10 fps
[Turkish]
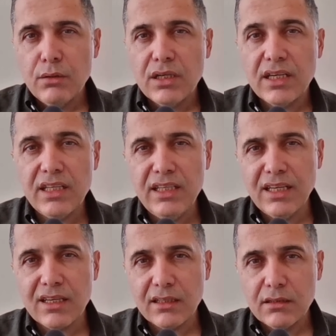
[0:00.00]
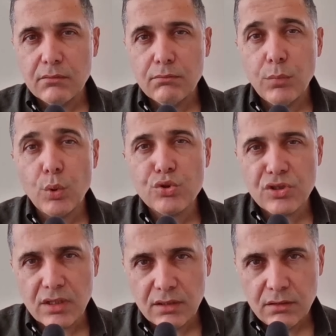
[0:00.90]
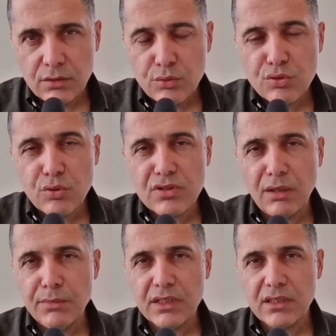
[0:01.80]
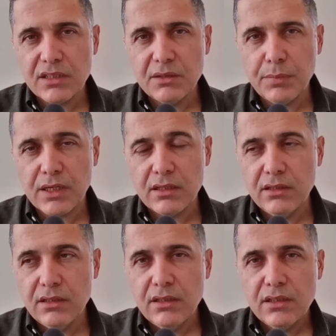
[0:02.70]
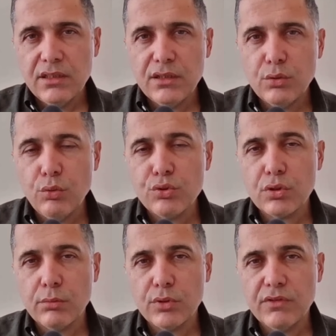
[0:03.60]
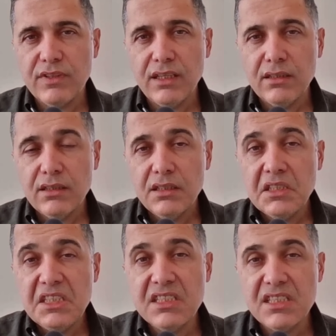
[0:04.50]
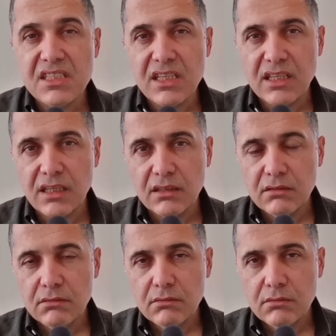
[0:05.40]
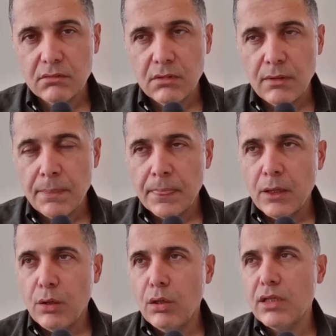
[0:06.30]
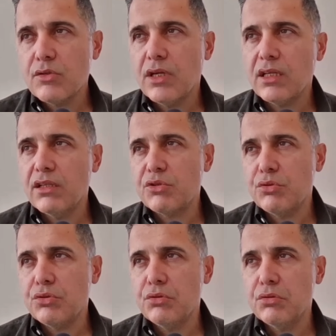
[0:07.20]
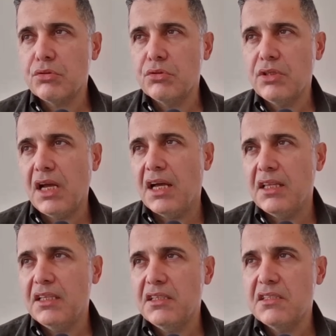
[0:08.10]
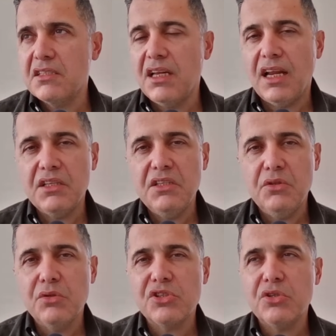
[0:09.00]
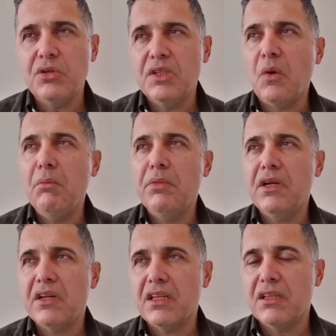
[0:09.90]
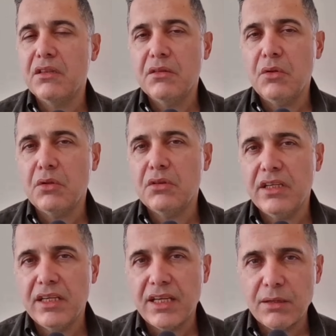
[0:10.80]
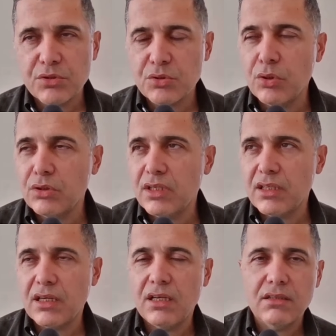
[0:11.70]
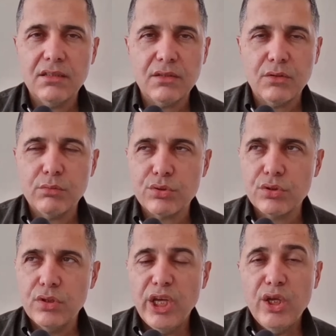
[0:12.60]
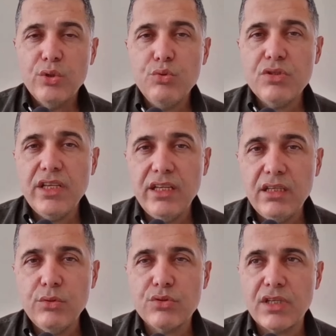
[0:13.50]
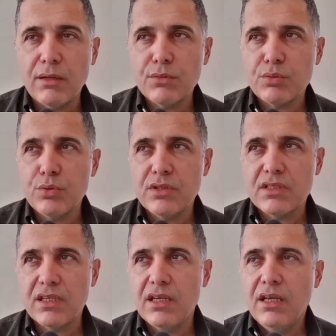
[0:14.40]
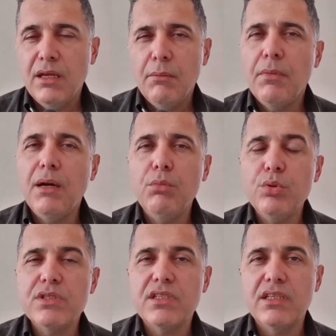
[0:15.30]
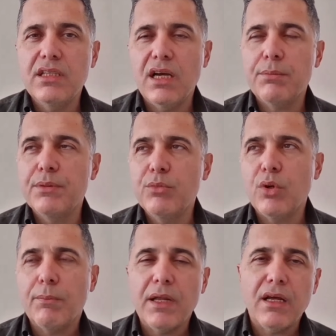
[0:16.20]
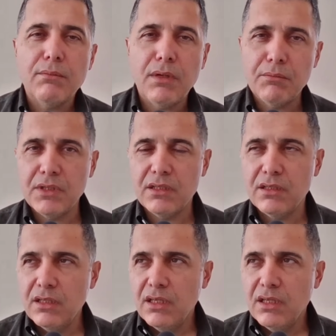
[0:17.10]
krediyle al, borçla al, 190 bin lira nakit paranı git Doğuş Otomotiv'den hisse senedi al. Ondan sonra arkadaş düşündü düşündü ya dedi hisseler iniyor çıkıyor dedi 11 liradan 4 liraya gelmiş 4 liradan 6 lira olmuş %50 yükselmiş bu hisse. Ben bu hisseyi ne yapayım? Yok ben almam dedi.